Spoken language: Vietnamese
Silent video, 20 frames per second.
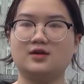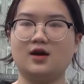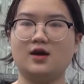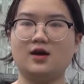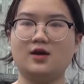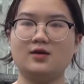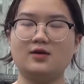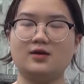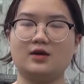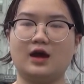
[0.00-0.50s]

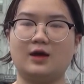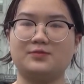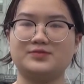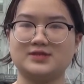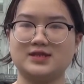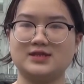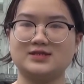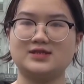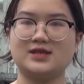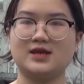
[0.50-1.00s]
giữa
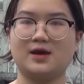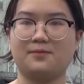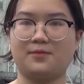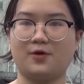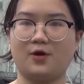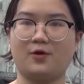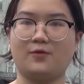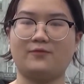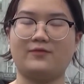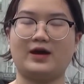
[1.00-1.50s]
học sinh
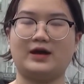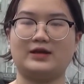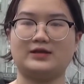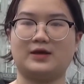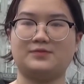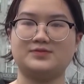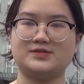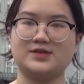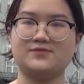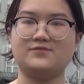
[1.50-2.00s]
Singapore
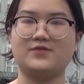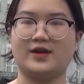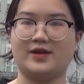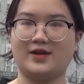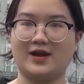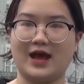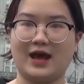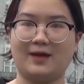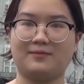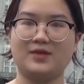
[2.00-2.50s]
và học
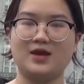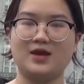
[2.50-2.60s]
sinh Việt